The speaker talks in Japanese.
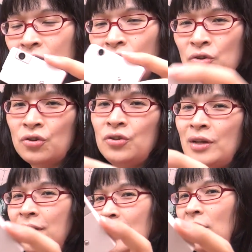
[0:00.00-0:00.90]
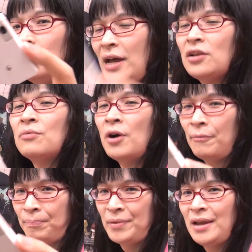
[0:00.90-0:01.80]
ソフトってのは出てこないと思う。
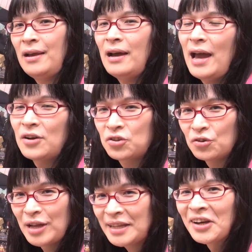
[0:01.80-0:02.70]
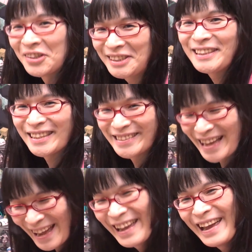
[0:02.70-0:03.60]
早くそうなってほしいです
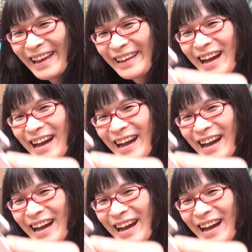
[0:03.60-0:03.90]
ね。い